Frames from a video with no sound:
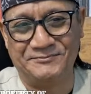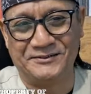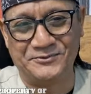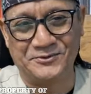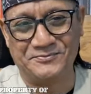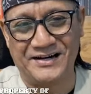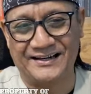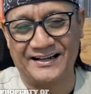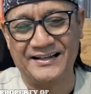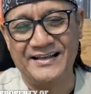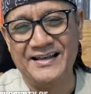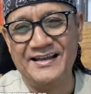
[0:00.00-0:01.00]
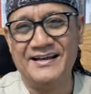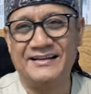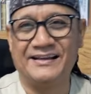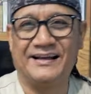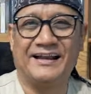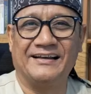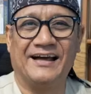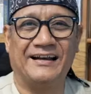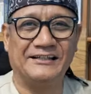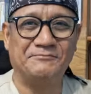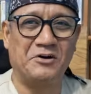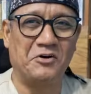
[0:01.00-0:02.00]
pembubaran dengan
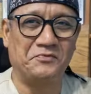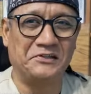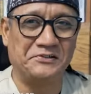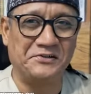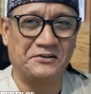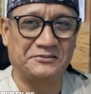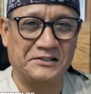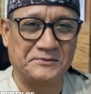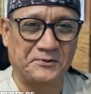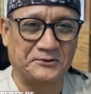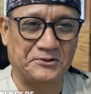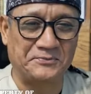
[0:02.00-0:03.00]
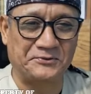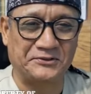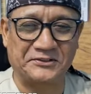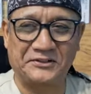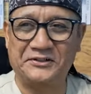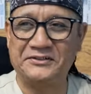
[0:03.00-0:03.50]
dalih bahwa videonya sudah dipotong-potong,